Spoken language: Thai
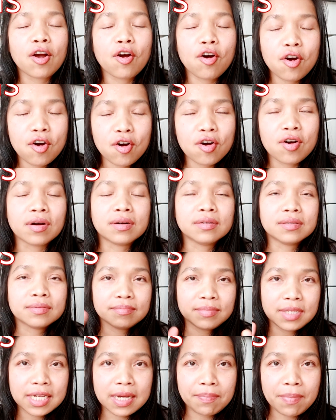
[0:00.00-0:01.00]
ก็
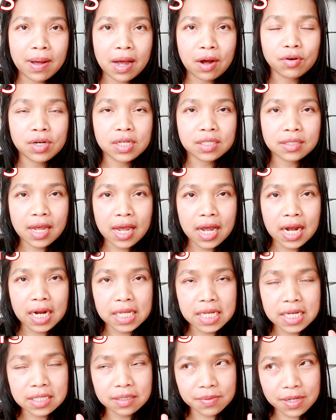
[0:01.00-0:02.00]
มีกระเป๋าเดินทาง
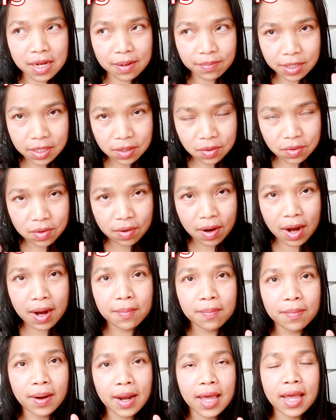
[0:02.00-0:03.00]
23กิโลกรั
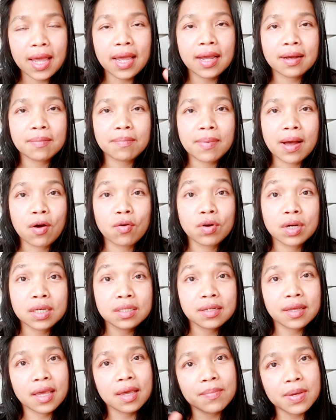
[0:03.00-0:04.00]
มและกระเป๋า
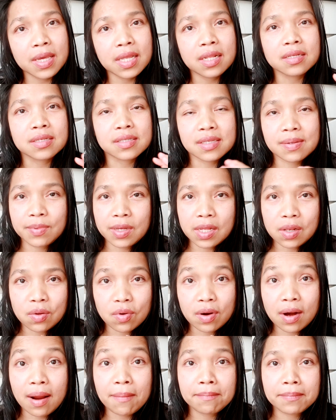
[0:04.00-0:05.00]
ขึ้นเคบิน10กิโล
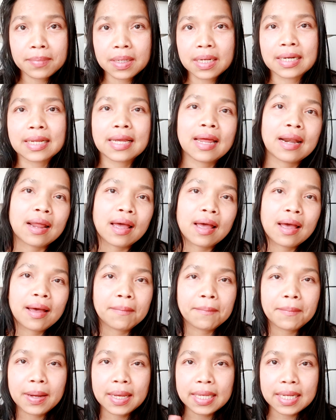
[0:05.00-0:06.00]
กรัมเหมือนกันนะคะ
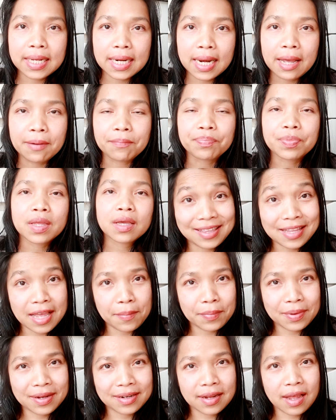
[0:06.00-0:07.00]
ไปกลับตา
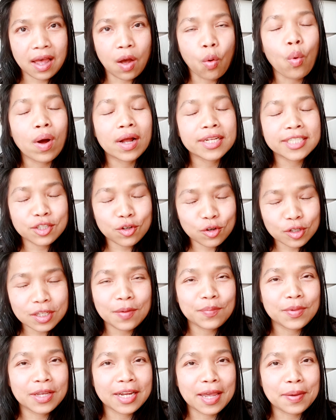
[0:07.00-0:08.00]
มกันค่ะว่าจะต้อง
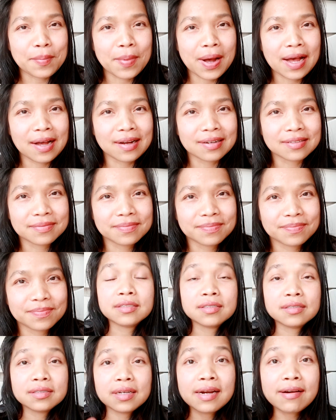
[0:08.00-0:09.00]
ทำยังไงบ้าง
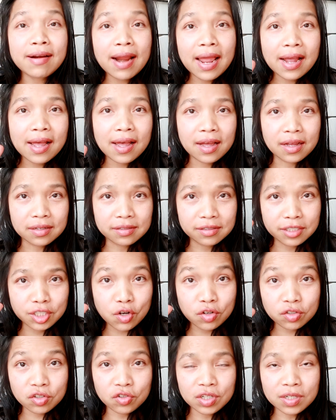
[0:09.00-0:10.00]
ขั้นแรกค่ะจ
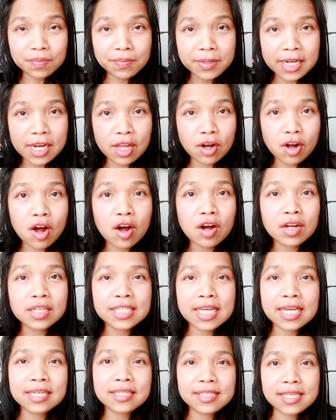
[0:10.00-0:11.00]
องตั๋วเครื่องบินแล้วก็
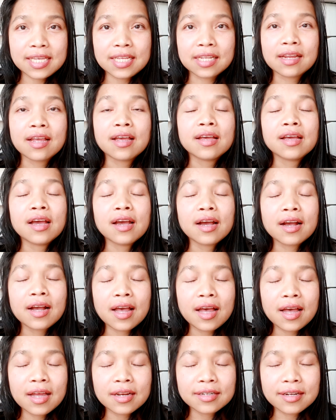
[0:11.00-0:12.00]
เช็คสิทธิ์
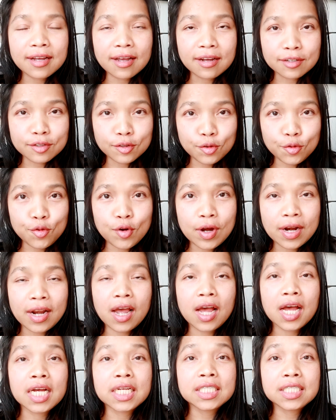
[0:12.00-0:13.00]
การกักตัว
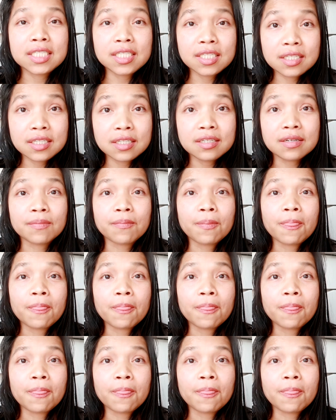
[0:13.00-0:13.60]
นะคะซึ่ง